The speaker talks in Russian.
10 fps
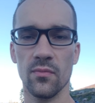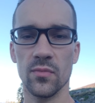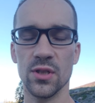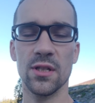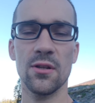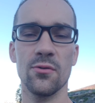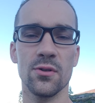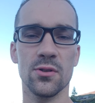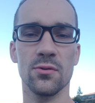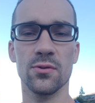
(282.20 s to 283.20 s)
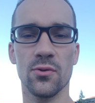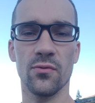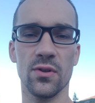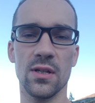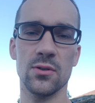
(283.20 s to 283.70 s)
Благодарю вас, что
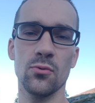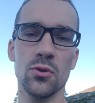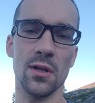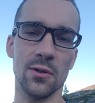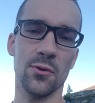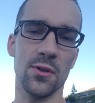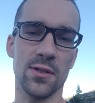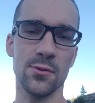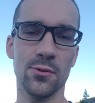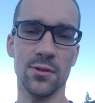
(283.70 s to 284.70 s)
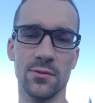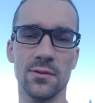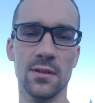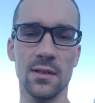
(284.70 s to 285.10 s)
вы дослушали, кто дослушал.